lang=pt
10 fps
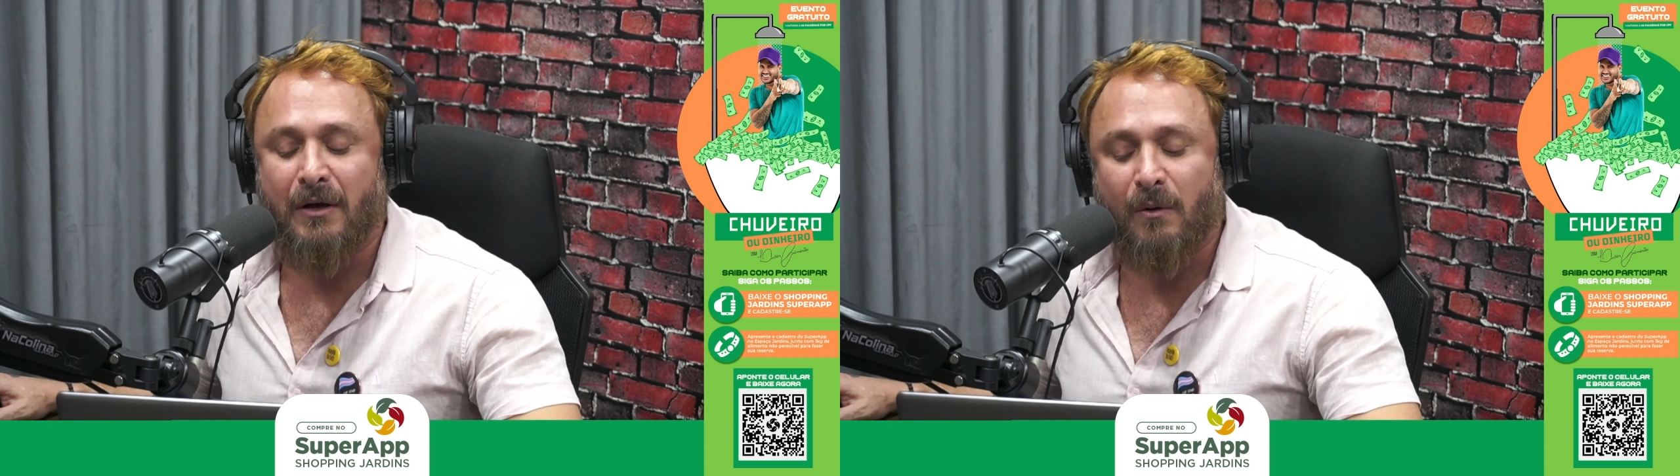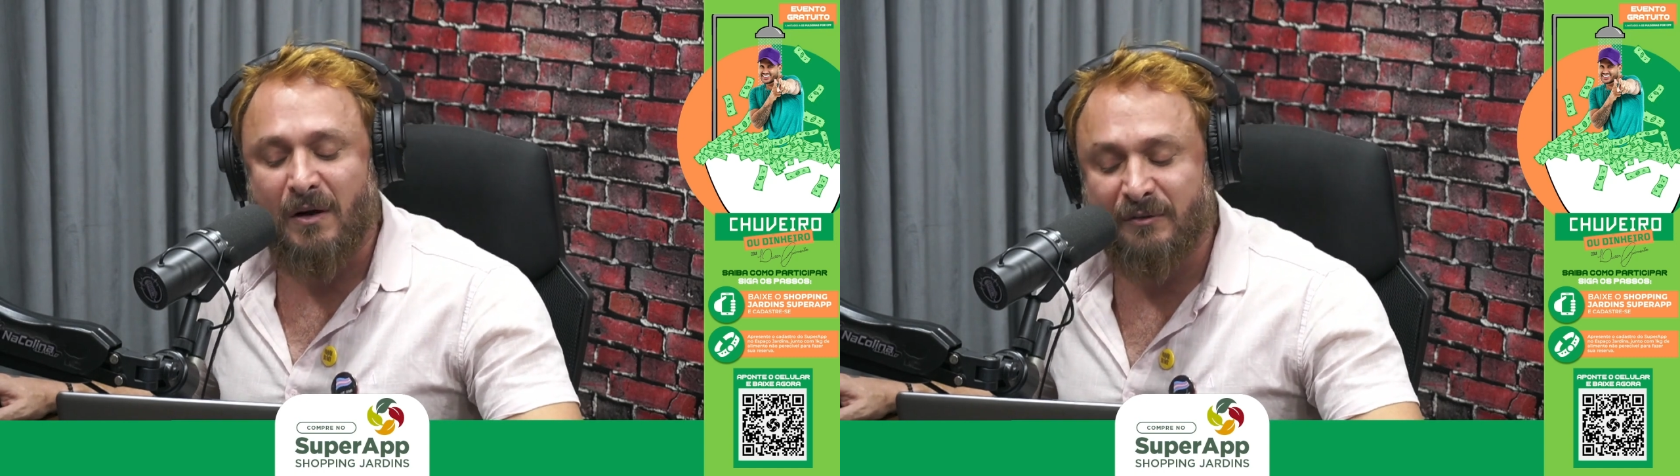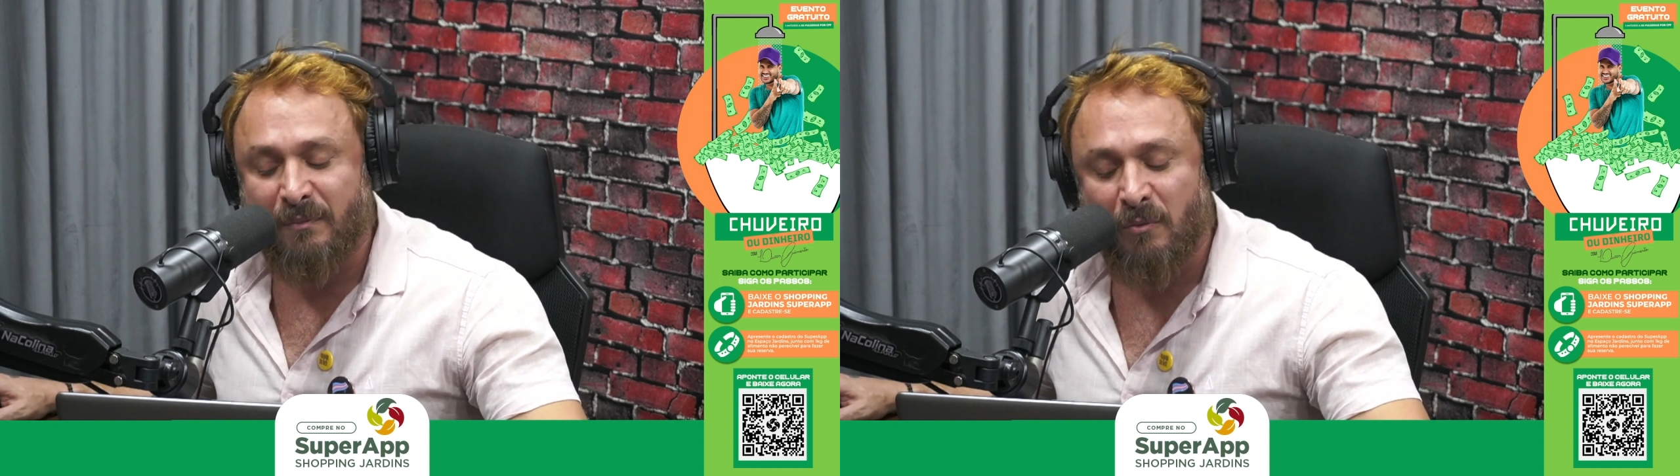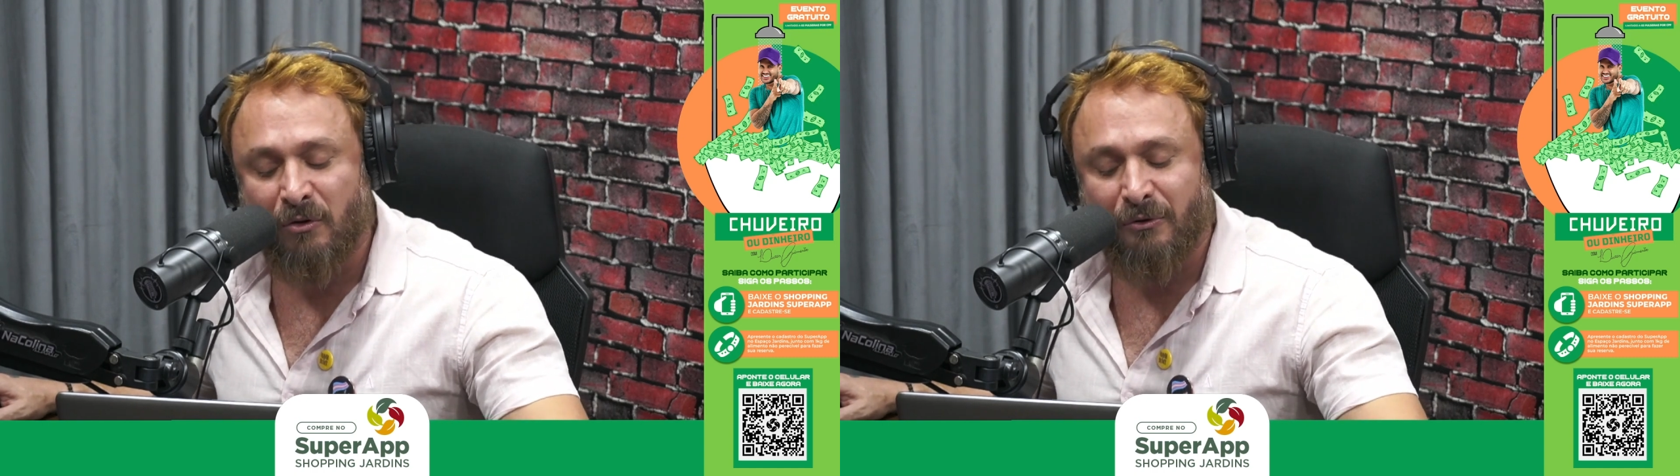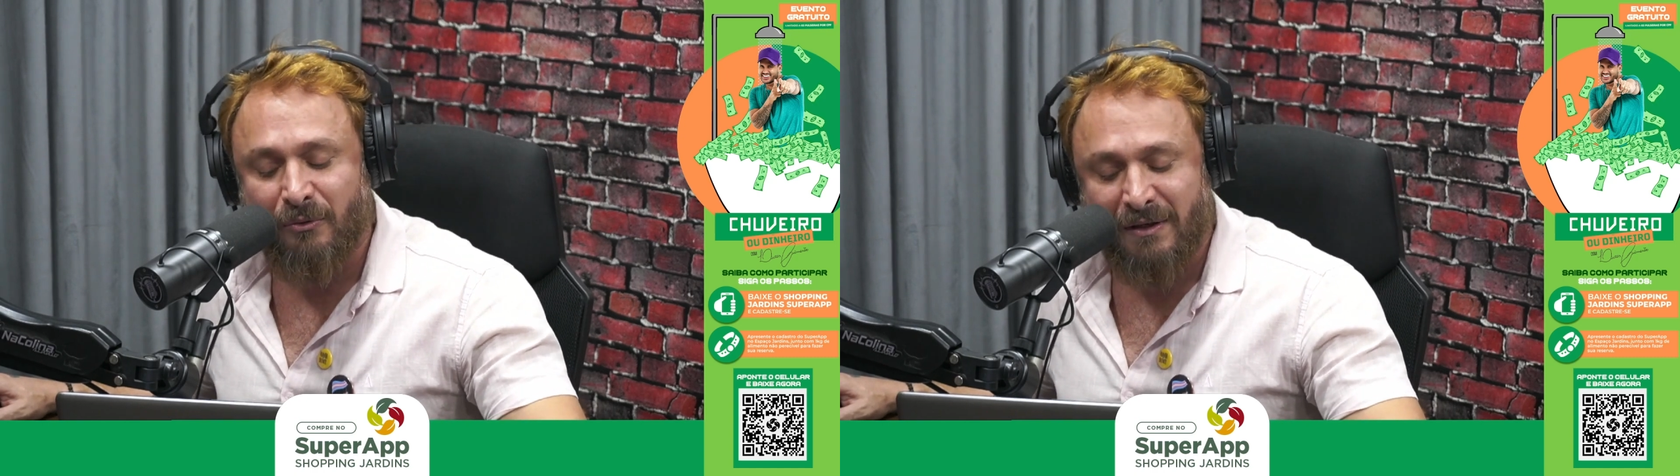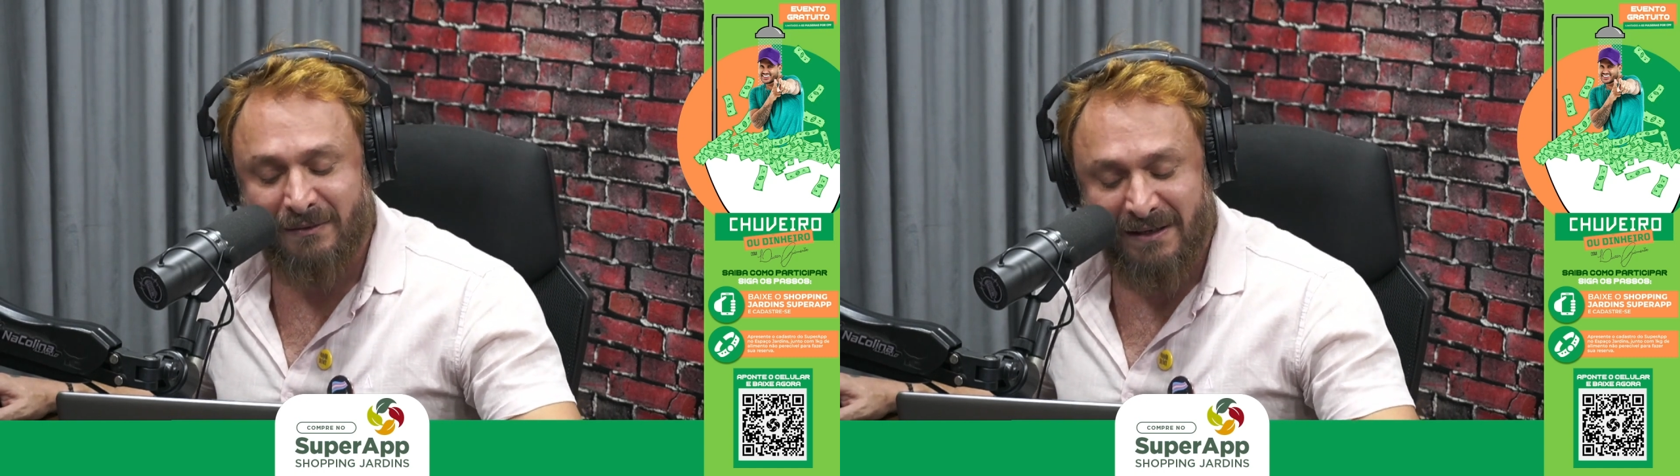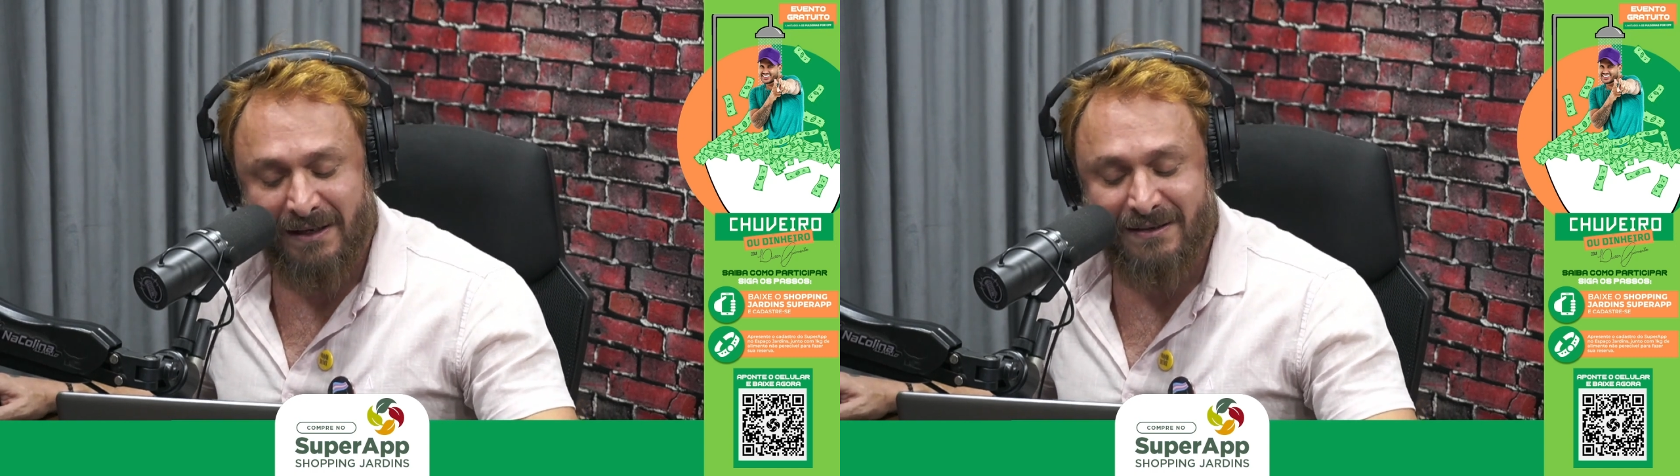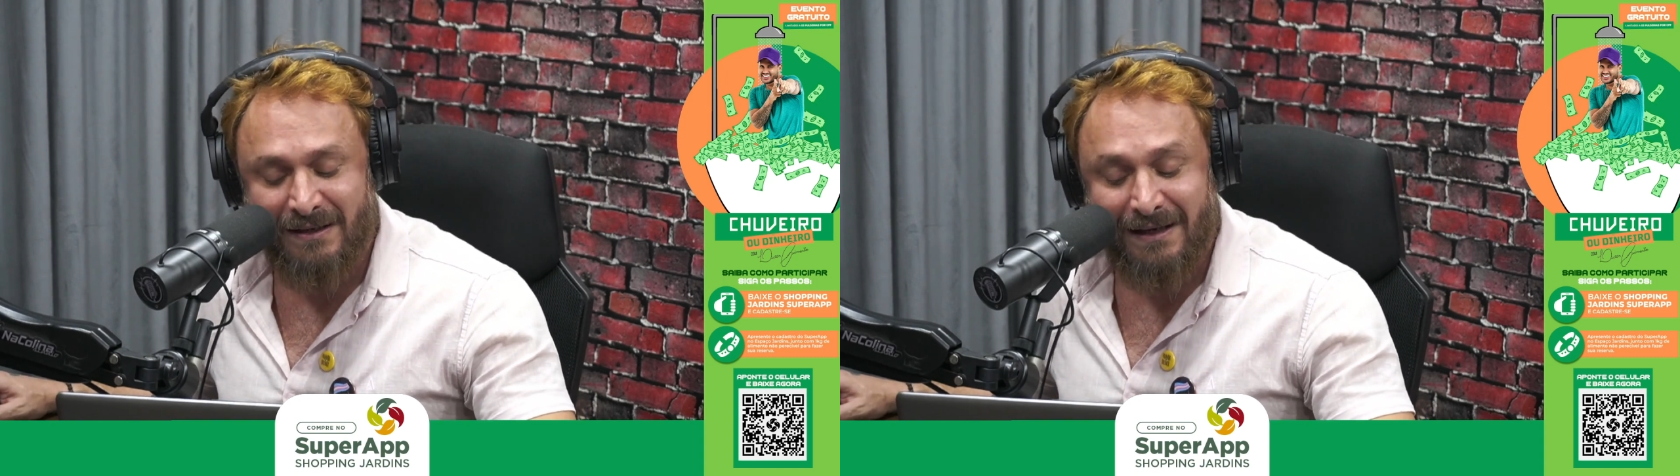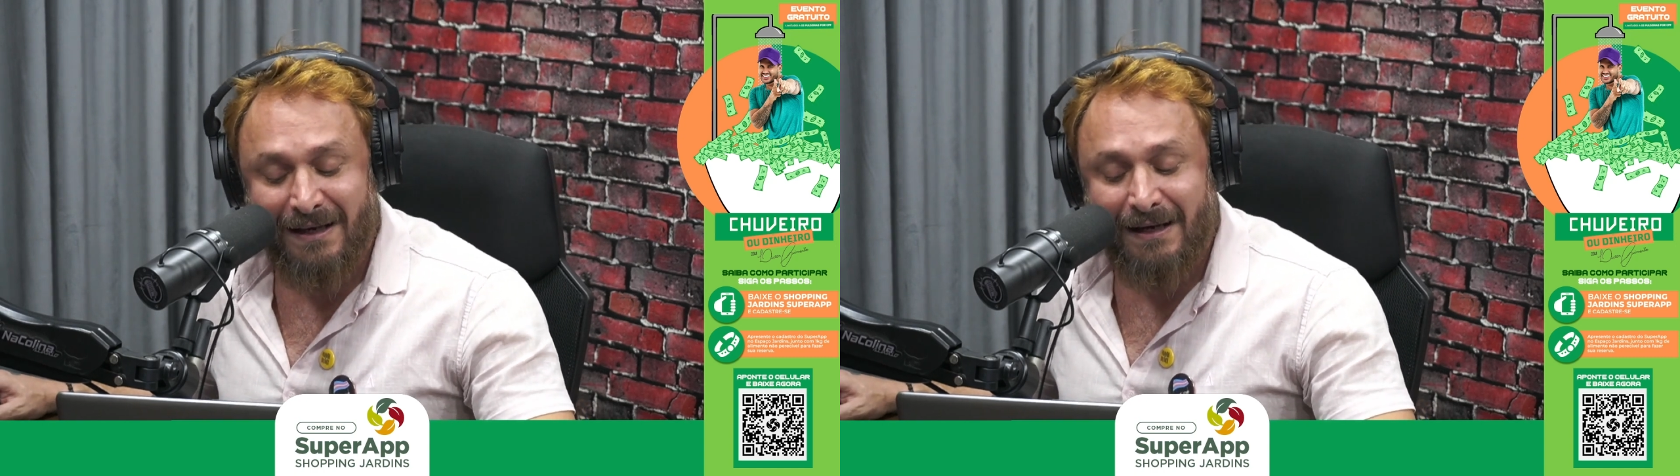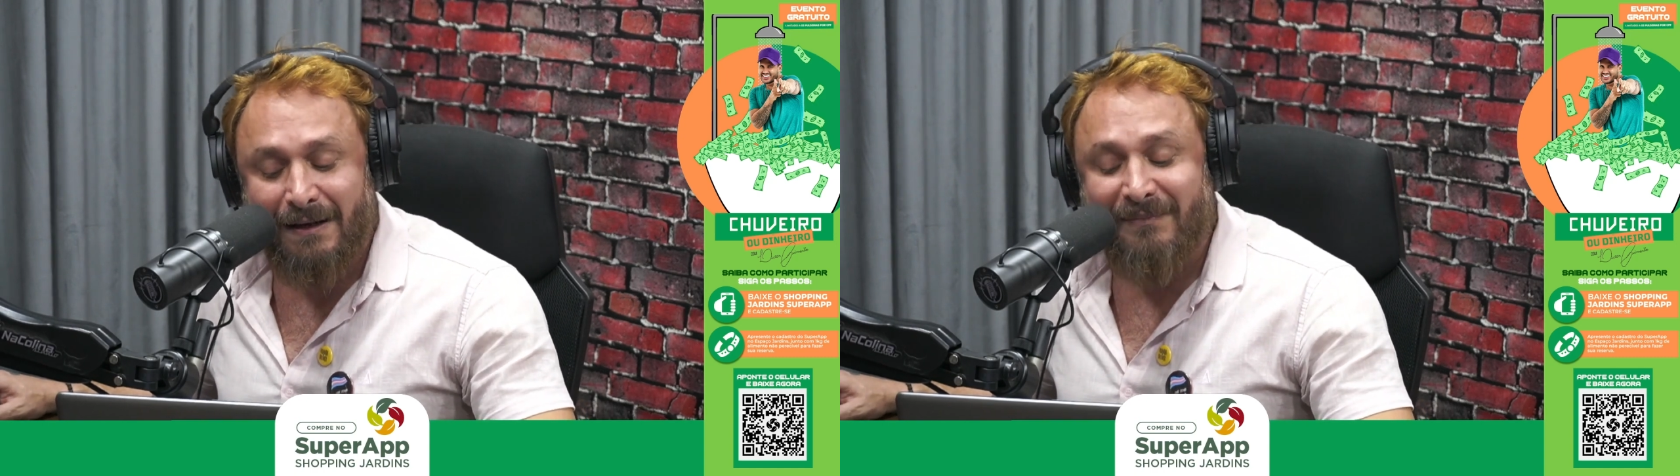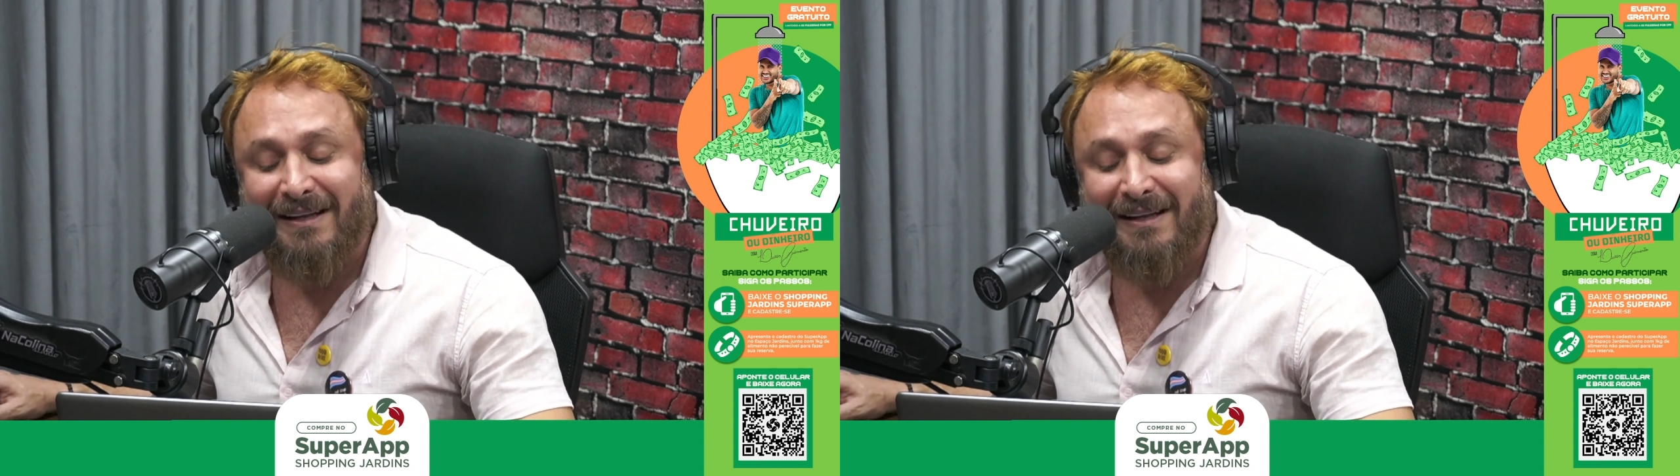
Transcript: com as promotoras, beleza? Tranquilo.